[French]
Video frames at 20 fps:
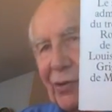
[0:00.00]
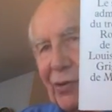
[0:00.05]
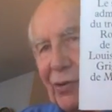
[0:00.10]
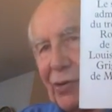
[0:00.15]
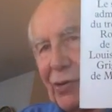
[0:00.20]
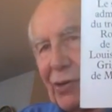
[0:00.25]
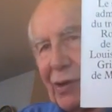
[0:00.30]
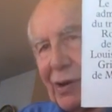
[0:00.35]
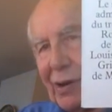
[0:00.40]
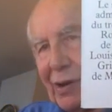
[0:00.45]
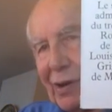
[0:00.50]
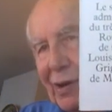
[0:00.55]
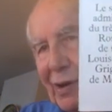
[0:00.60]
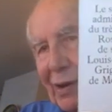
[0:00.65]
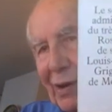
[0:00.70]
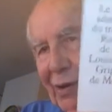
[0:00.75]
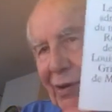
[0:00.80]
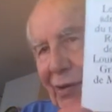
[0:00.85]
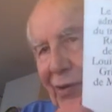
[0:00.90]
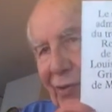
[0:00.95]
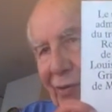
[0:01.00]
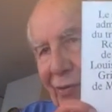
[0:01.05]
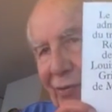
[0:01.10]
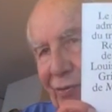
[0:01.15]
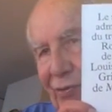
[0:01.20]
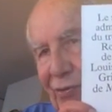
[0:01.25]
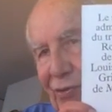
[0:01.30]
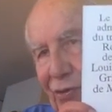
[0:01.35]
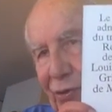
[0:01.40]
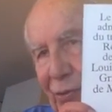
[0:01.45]
que
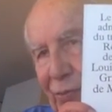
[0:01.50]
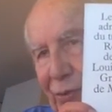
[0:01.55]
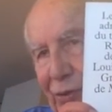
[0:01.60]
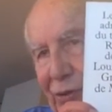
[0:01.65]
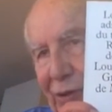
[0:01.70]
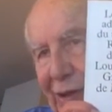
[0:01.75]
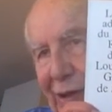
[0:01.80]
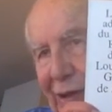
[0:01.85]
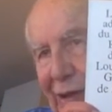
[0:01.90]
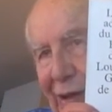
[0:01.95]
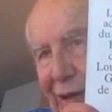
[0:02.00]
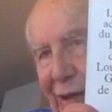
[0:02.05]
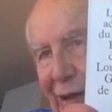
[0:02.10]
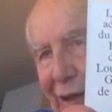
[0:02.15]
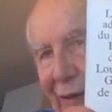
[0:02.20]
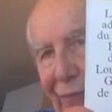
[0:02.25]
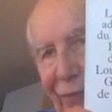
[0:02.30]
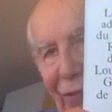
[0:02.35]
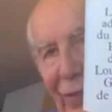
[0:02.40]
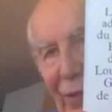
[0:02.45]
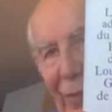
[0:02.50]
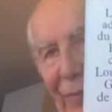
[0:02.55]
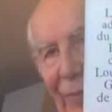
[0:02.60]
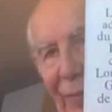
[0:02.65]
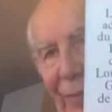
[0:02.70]
ce petit livre,